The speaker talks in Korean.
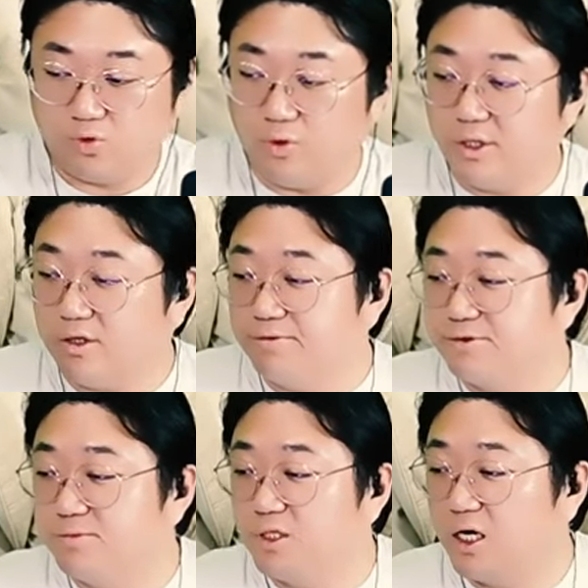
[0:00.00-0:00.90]
뭐 쫄릴 거
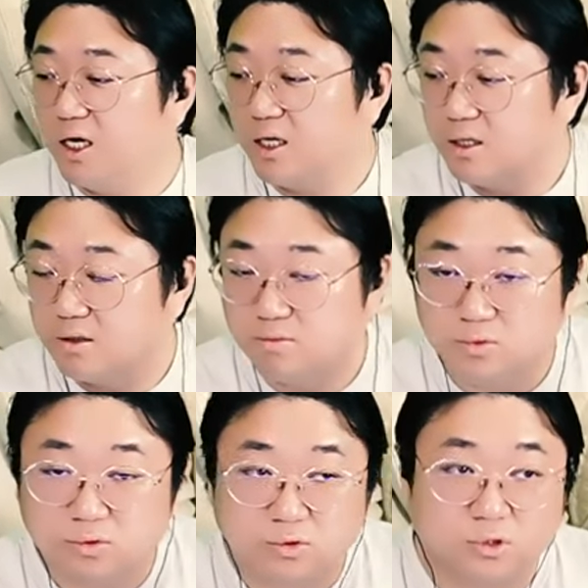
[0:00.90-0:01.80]
없습니다.
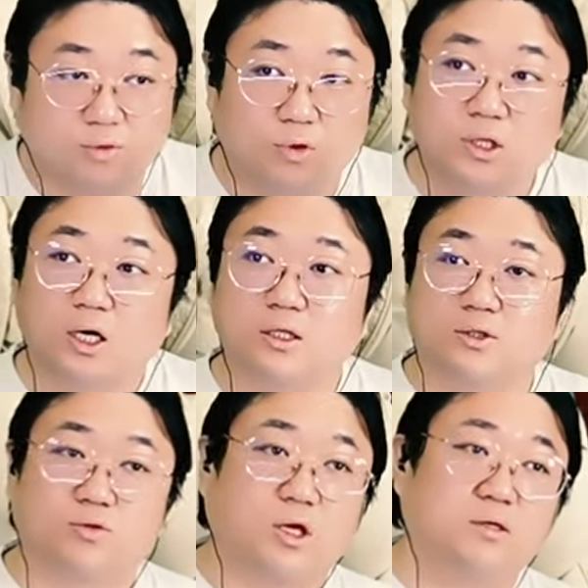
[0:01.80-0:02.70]
저
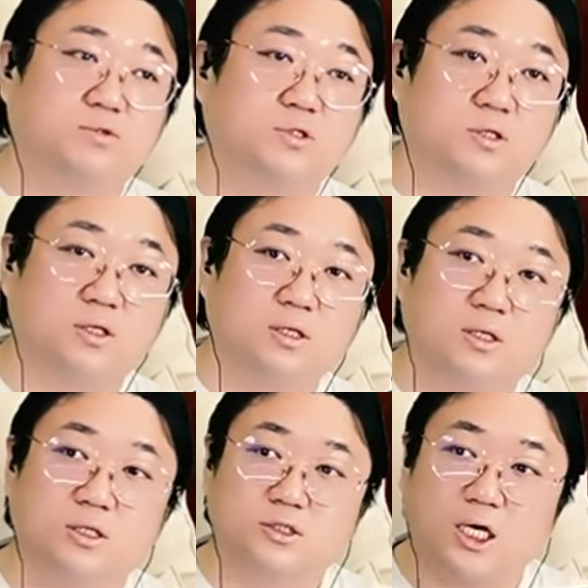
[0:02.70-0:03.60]
워낙에나 또 게임을
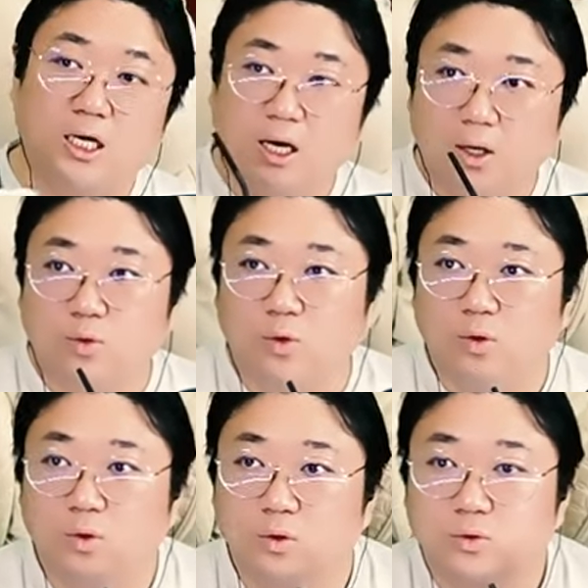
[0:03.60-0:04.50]
잘 하고
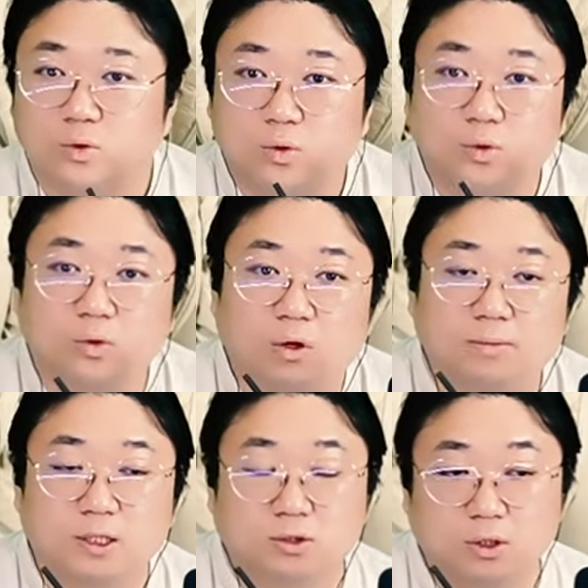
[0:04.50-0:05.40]
또
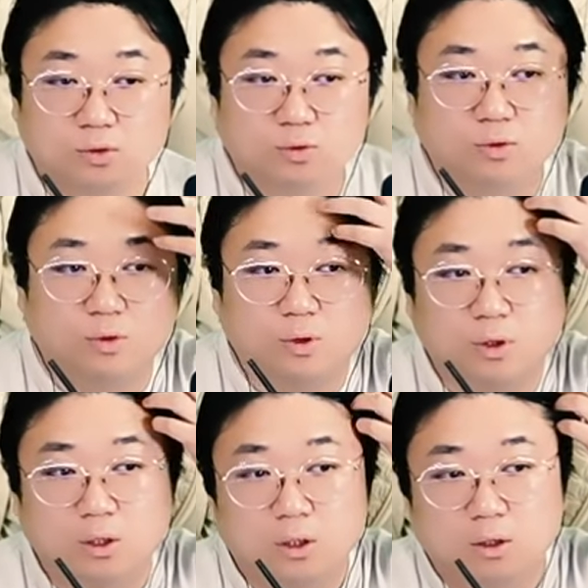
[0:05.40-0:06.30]
얼마 전에도
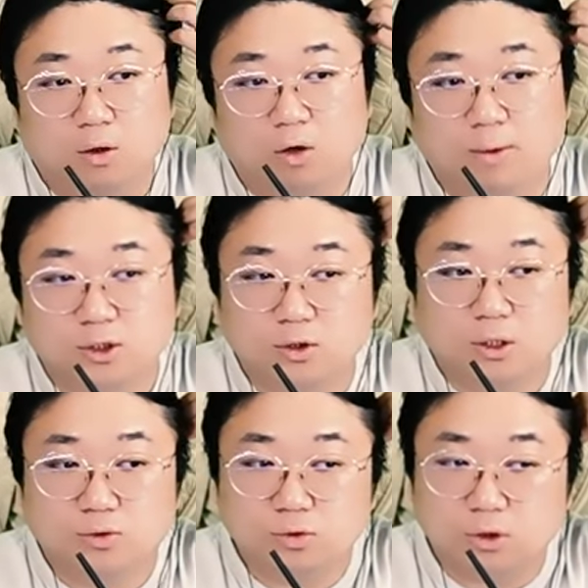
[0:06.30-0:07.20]
예? 얼마
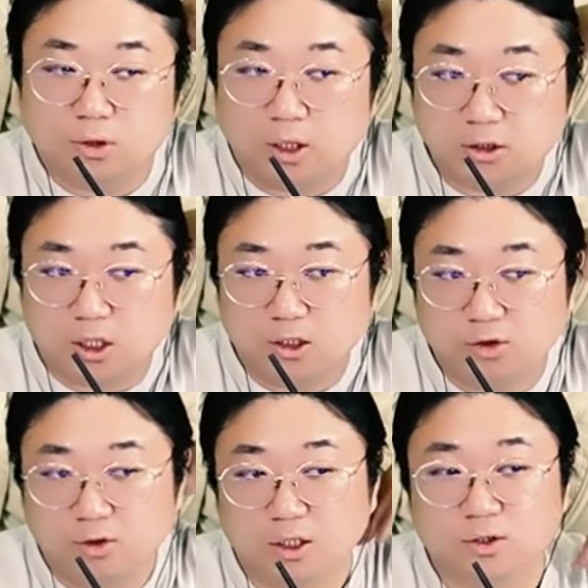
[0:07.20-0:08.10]
전에도 저
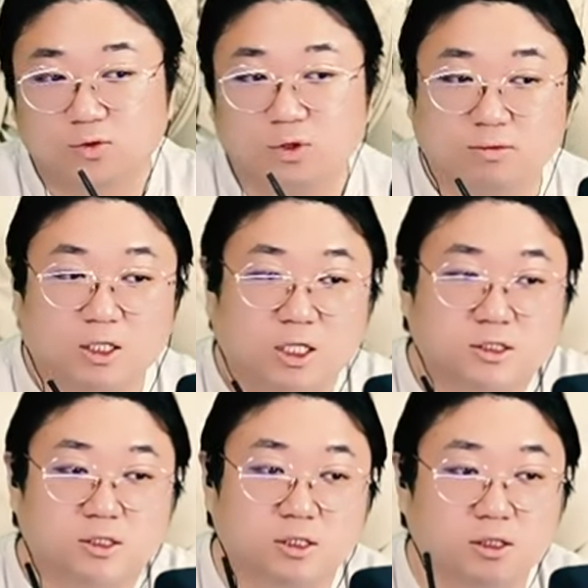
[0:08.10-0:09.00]
SKT1에서 또 입단
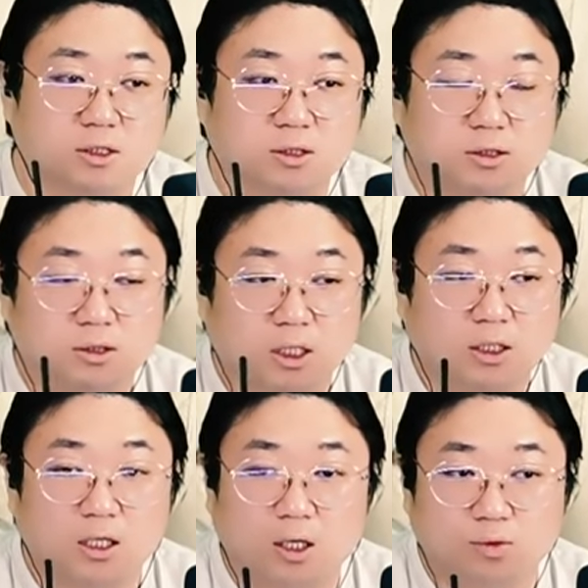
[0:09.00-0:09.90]
테스트
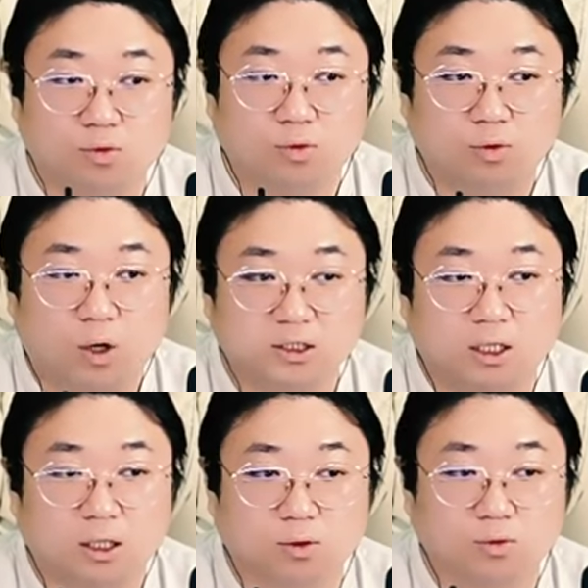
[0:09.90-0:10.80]
해달라고
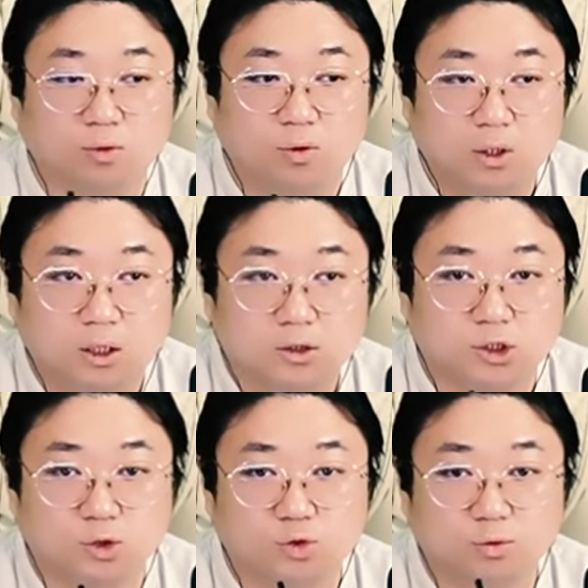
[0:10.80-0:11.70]
와달라고 예?
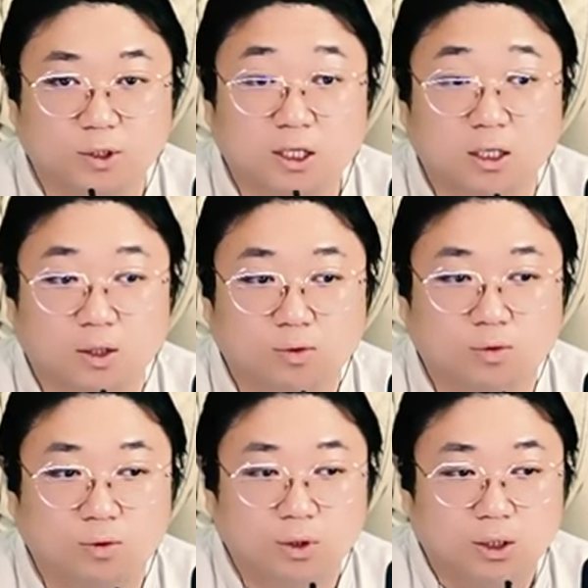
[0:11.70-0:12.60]
지도 좀
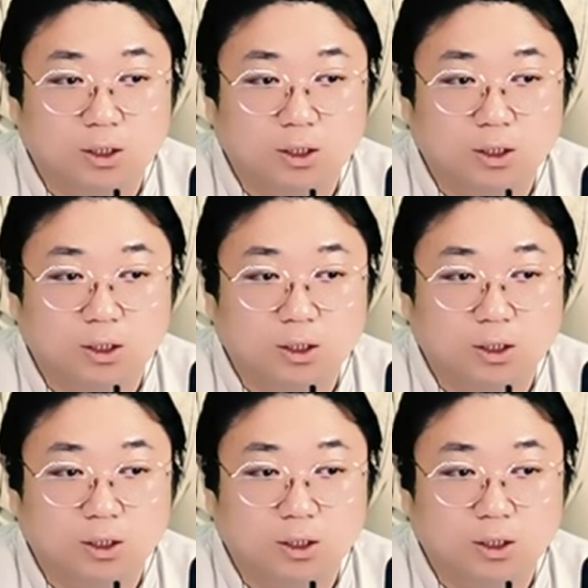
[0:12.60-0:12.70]
해달라고